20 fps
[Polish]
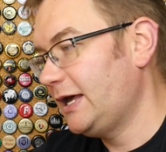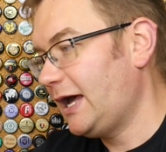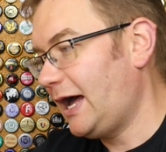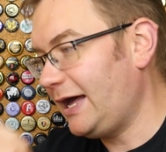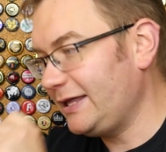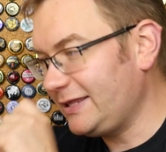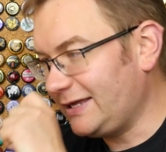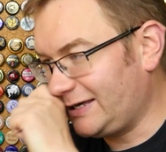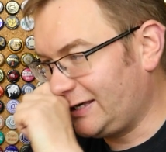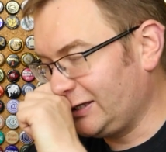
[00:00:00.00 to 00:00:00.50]

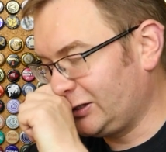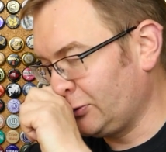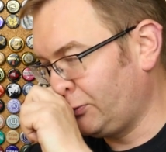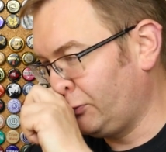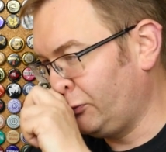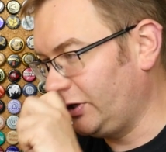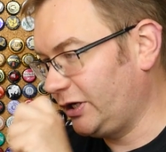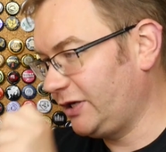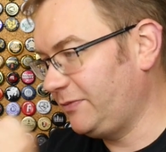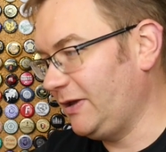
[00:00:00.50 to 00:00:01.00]
A jakie to
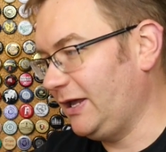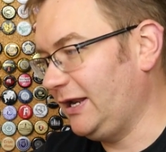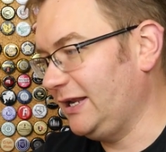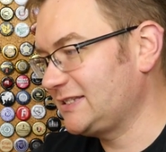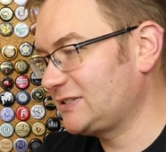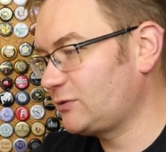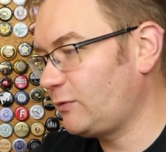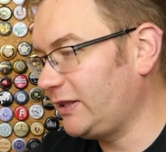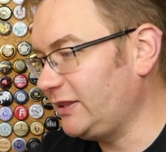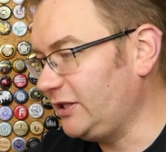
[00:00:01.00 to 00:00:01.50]
były chmiele?
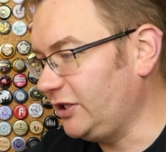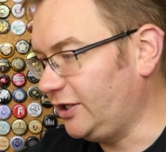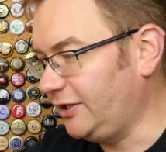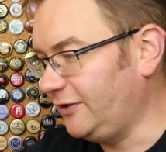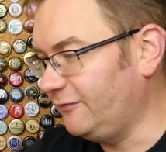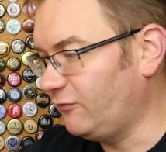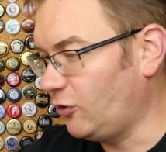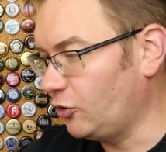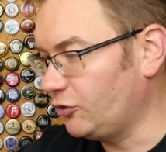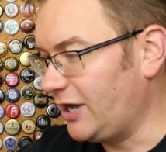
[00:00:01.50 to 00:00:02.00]

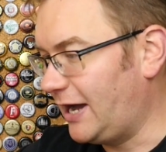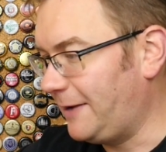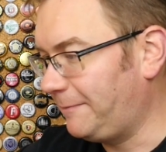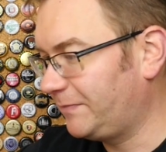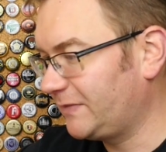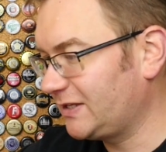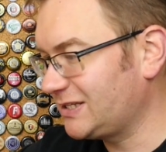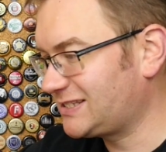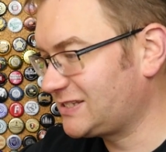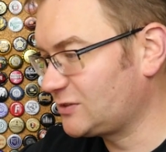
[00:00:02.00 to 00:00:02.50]
Składniki: woda,
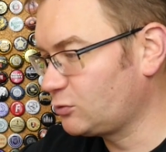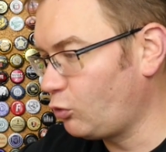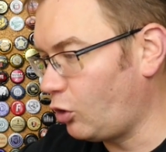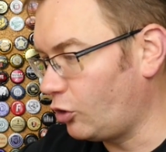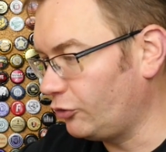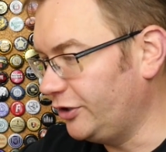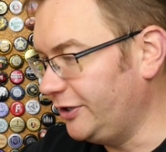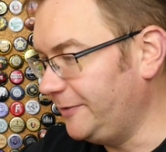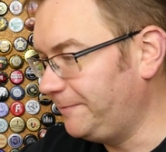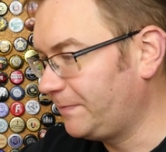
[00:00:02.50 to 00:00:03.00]

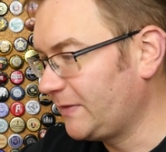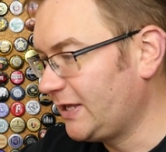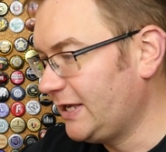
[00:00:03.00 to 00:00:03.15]
słody,